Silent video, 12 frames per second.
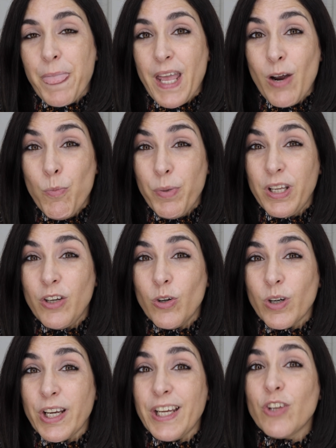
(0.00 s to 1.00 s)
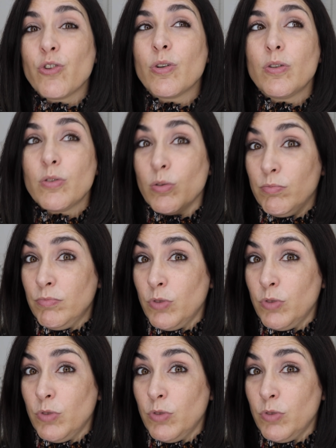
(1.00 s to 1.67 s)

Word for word: es un pedido que he hecho, son